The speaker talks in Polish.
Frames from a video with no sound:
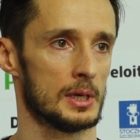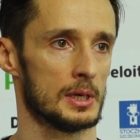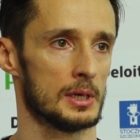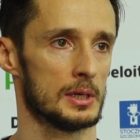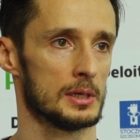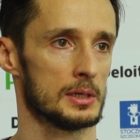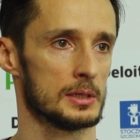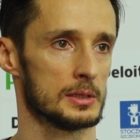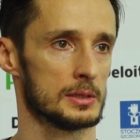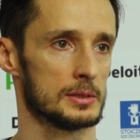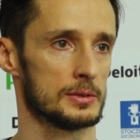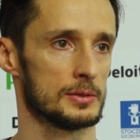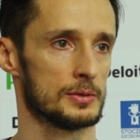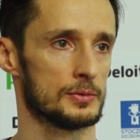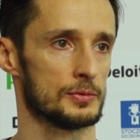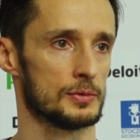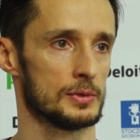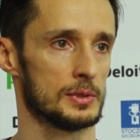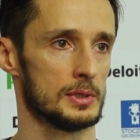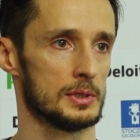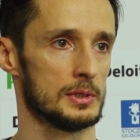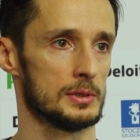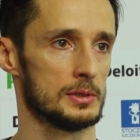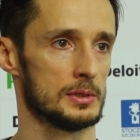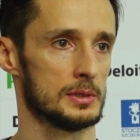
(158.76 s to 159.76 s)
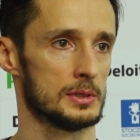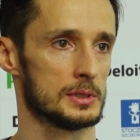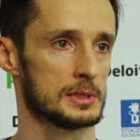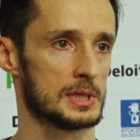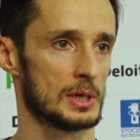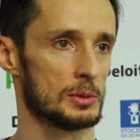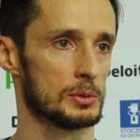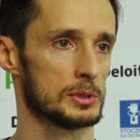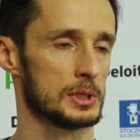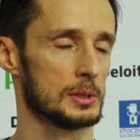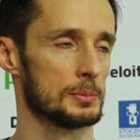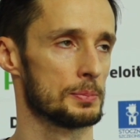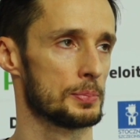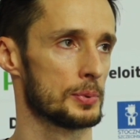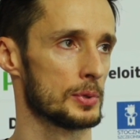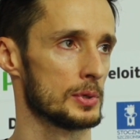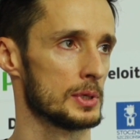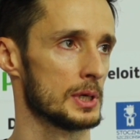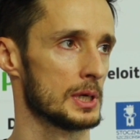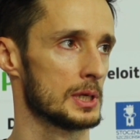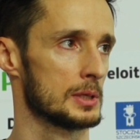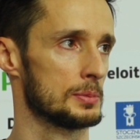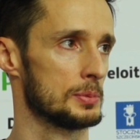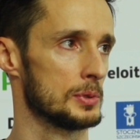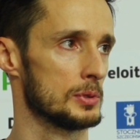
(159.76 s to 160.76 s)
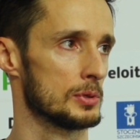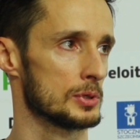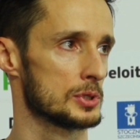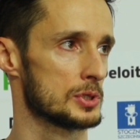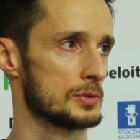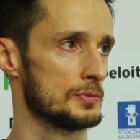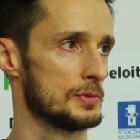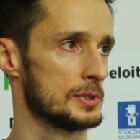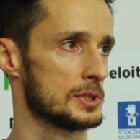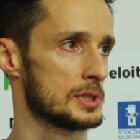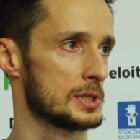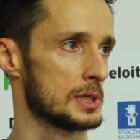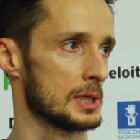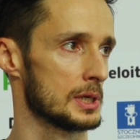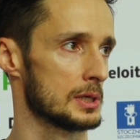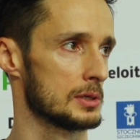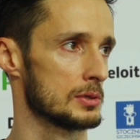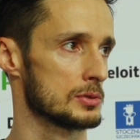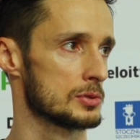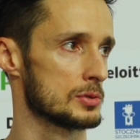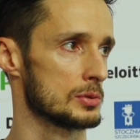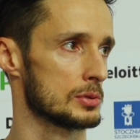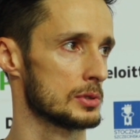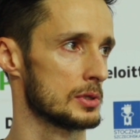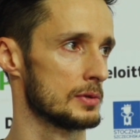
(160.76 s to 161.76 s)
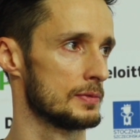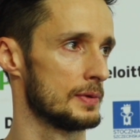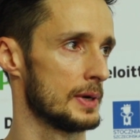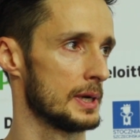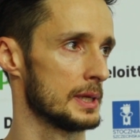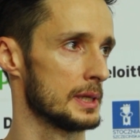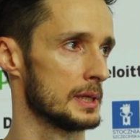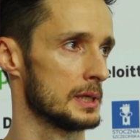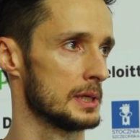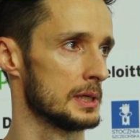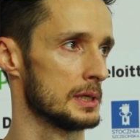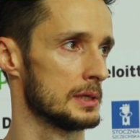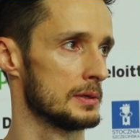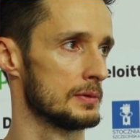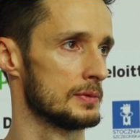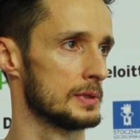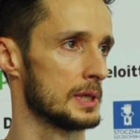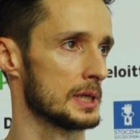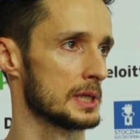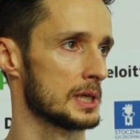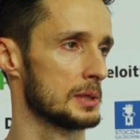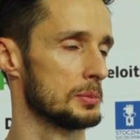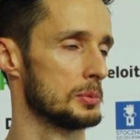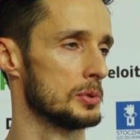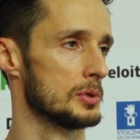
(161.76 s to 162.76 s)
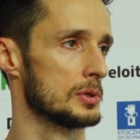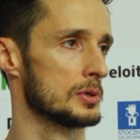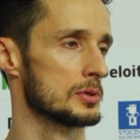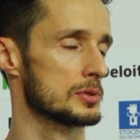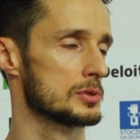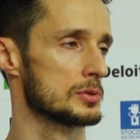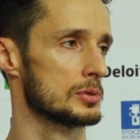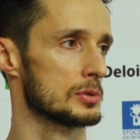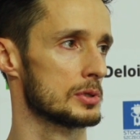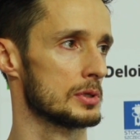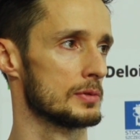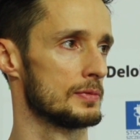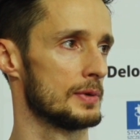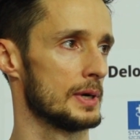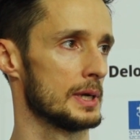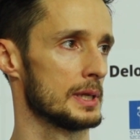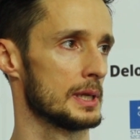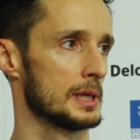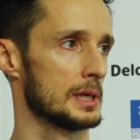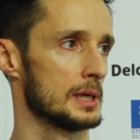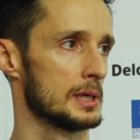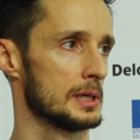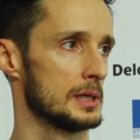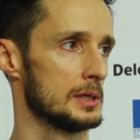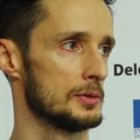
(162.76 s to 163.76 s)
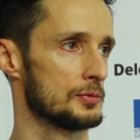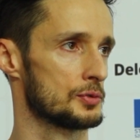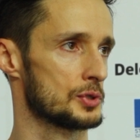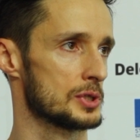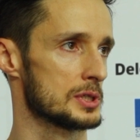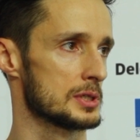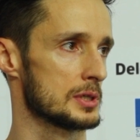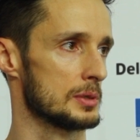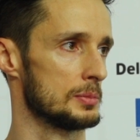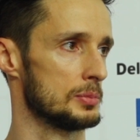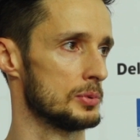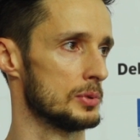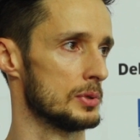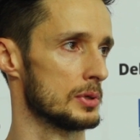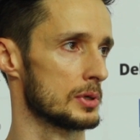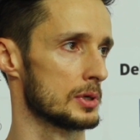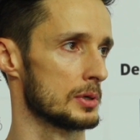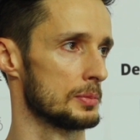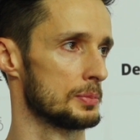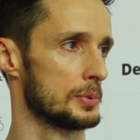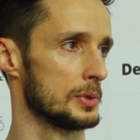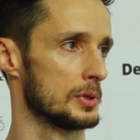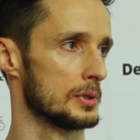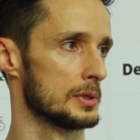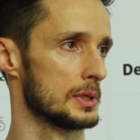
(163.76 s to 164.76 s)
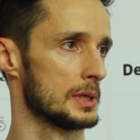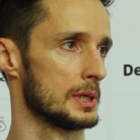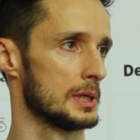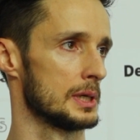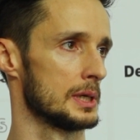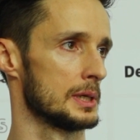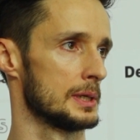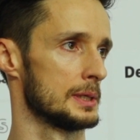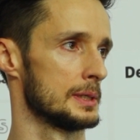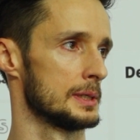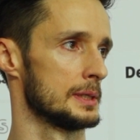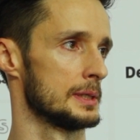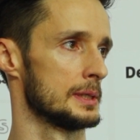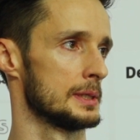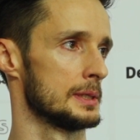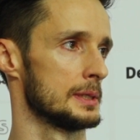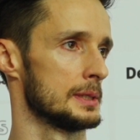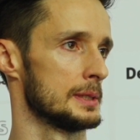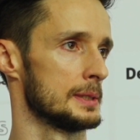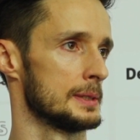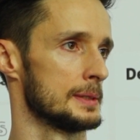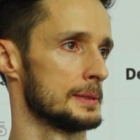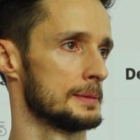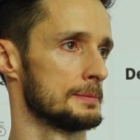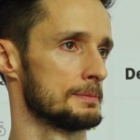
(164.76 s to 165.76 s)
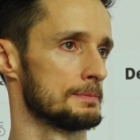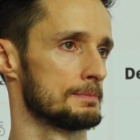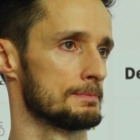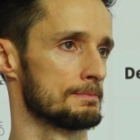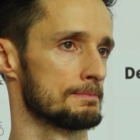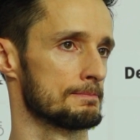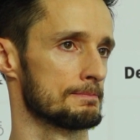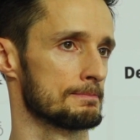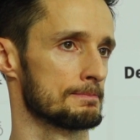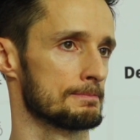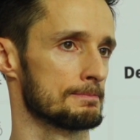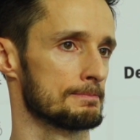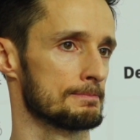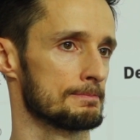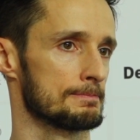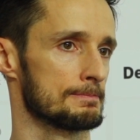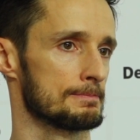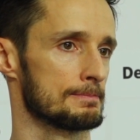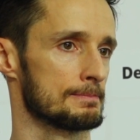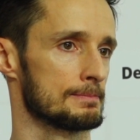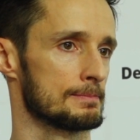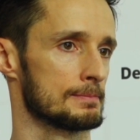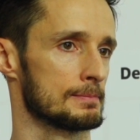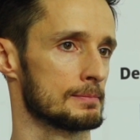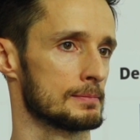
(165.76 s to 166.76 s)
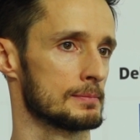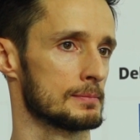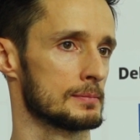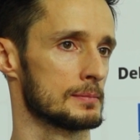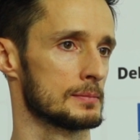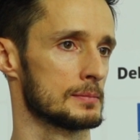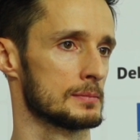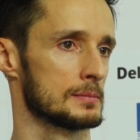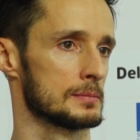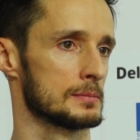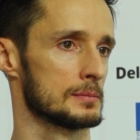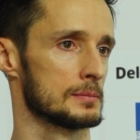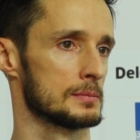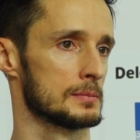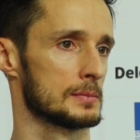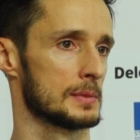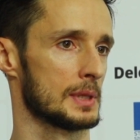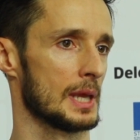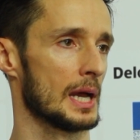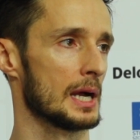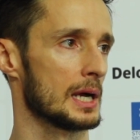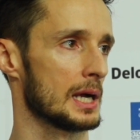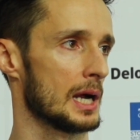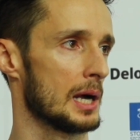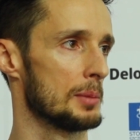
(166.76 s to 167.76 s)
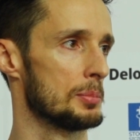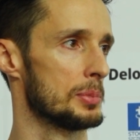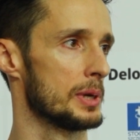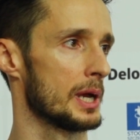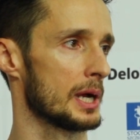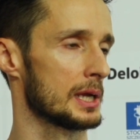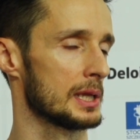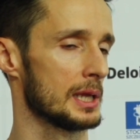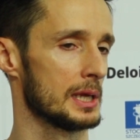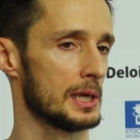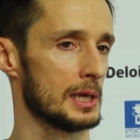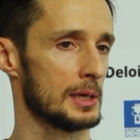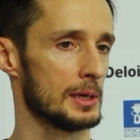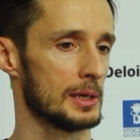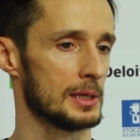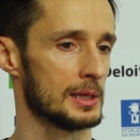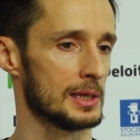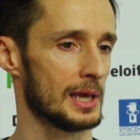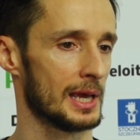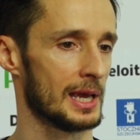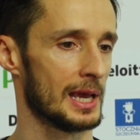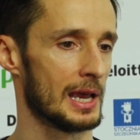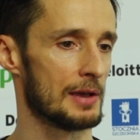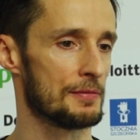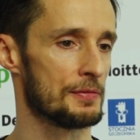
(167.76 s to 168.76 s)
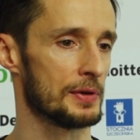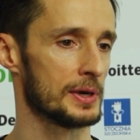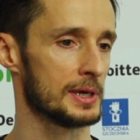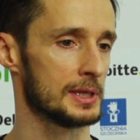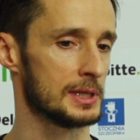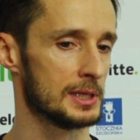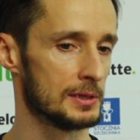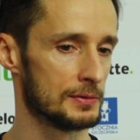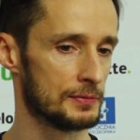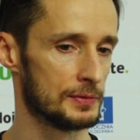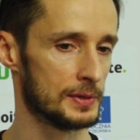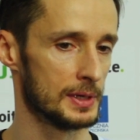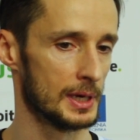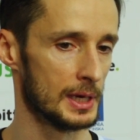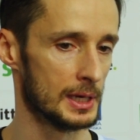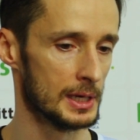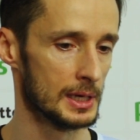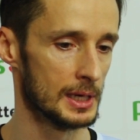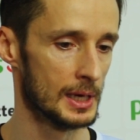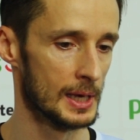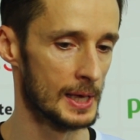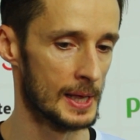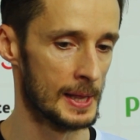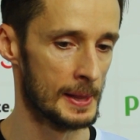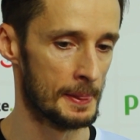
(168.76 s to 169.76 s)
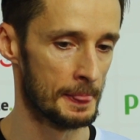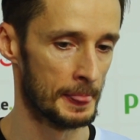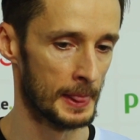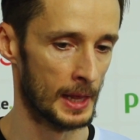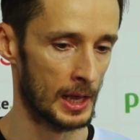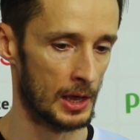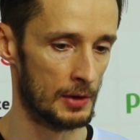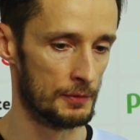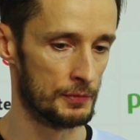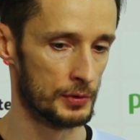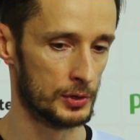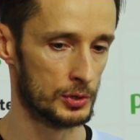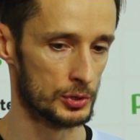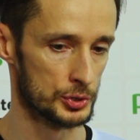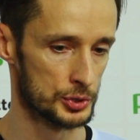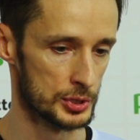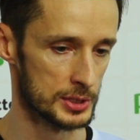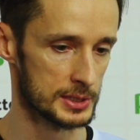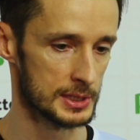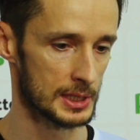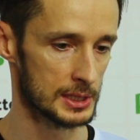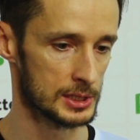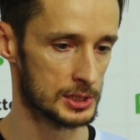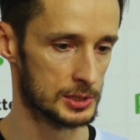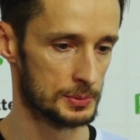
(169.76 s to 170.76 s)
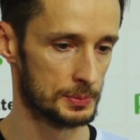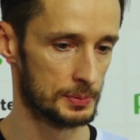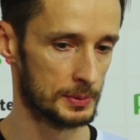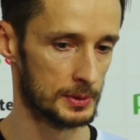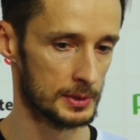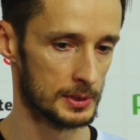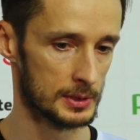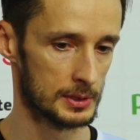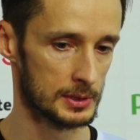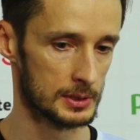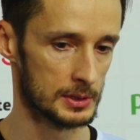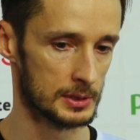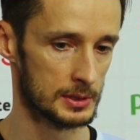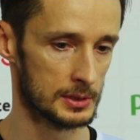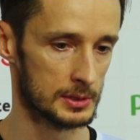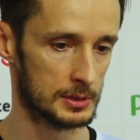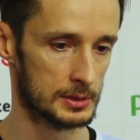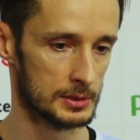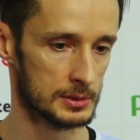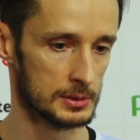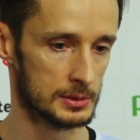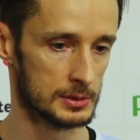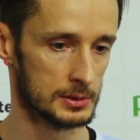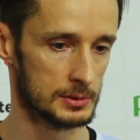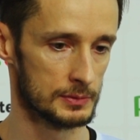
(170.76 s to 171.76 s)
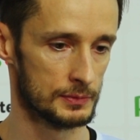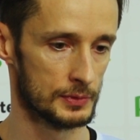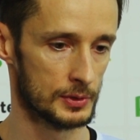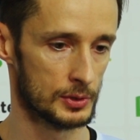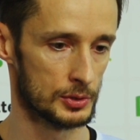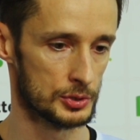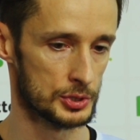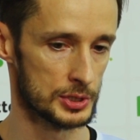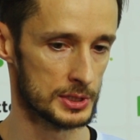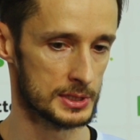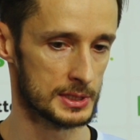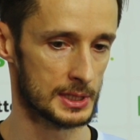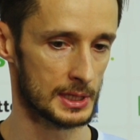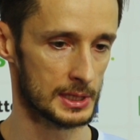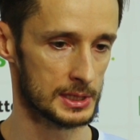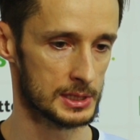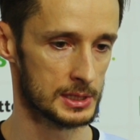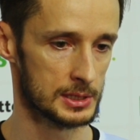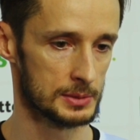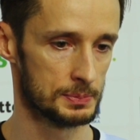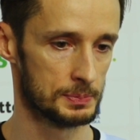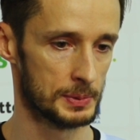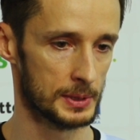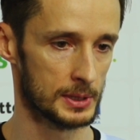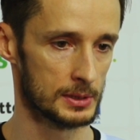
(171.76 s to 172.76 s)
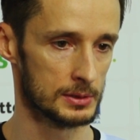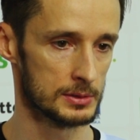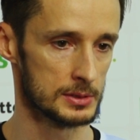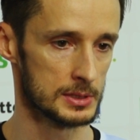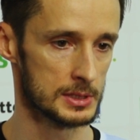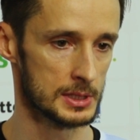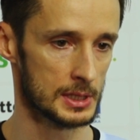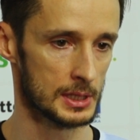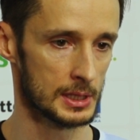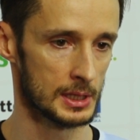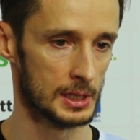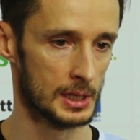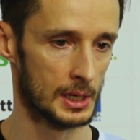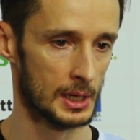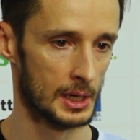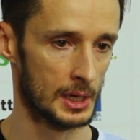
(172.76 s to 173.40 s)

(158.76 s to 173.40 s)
Y, I cały ten projekt był oczywiście konsultowany, wydatki były konsultowane i wszystko było robione mm, tak, aby jak naj, najefektywniej wykorzystać, y, wykorzystać pieniądze,